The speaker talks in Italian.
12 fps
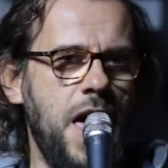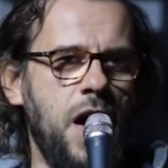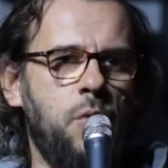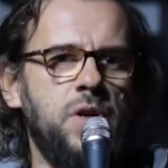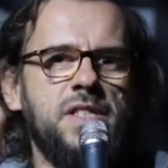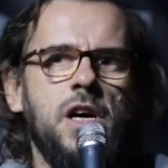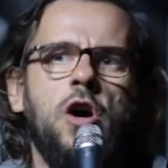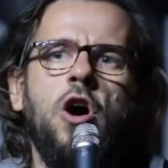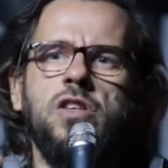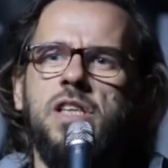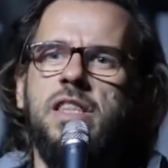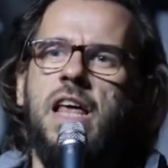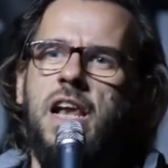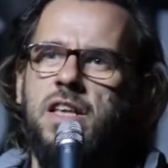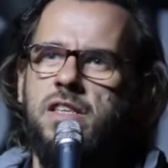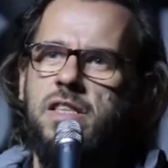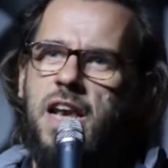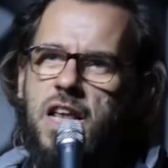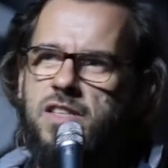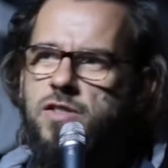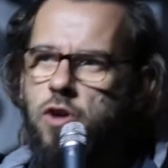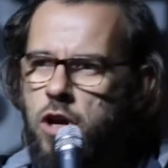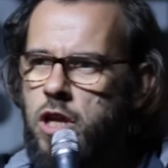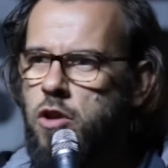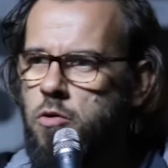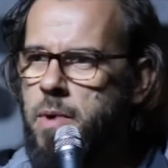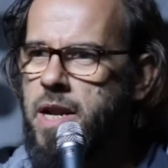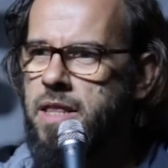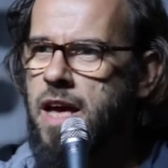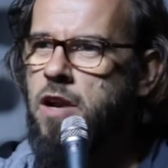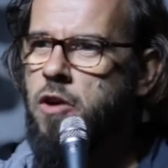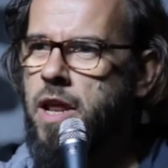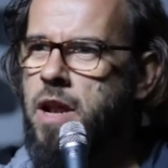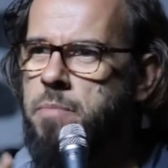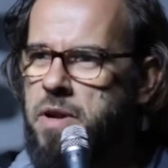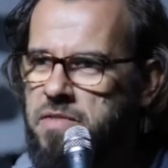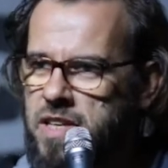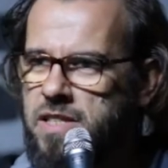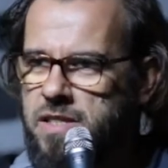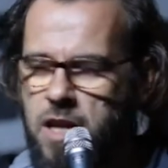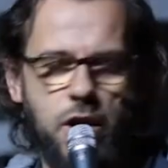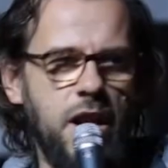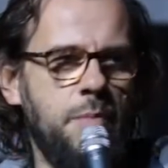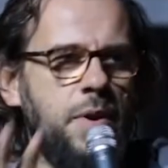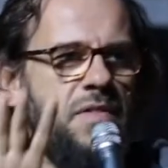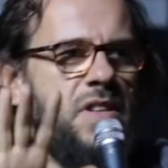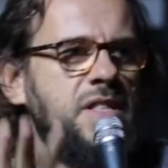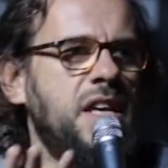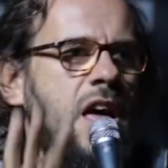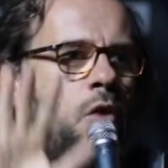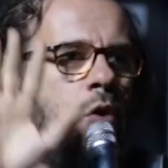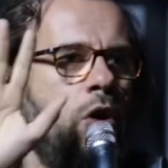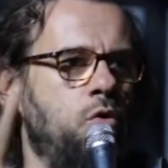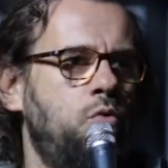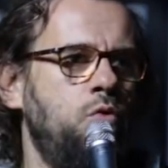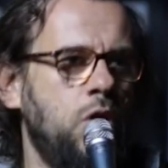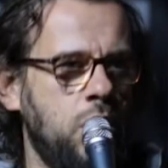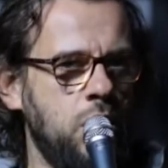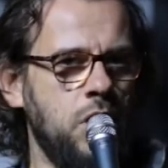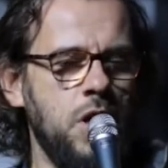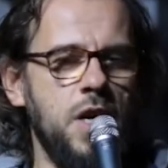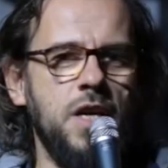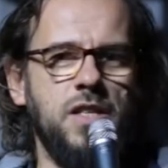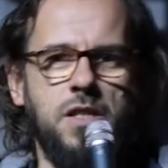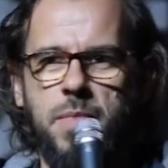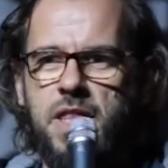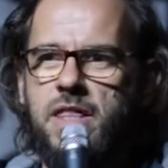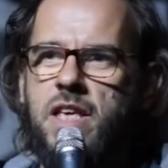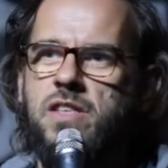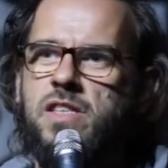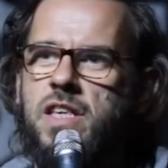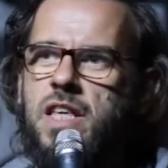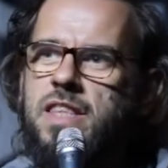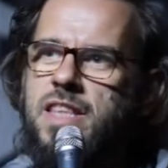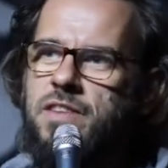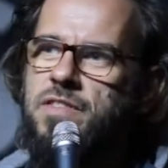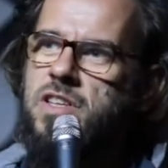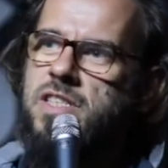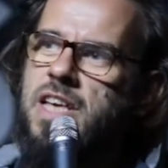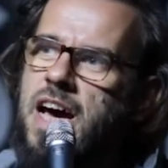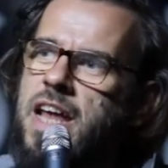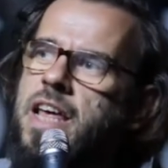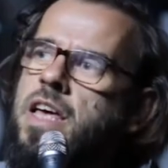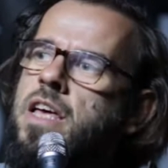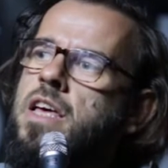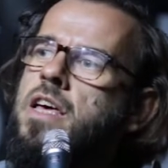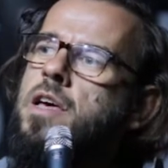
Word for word: e questa cosa dalla, nella storia dell'umanità non era prevista, non era prevista che qualcuno si mettesse ad attraversare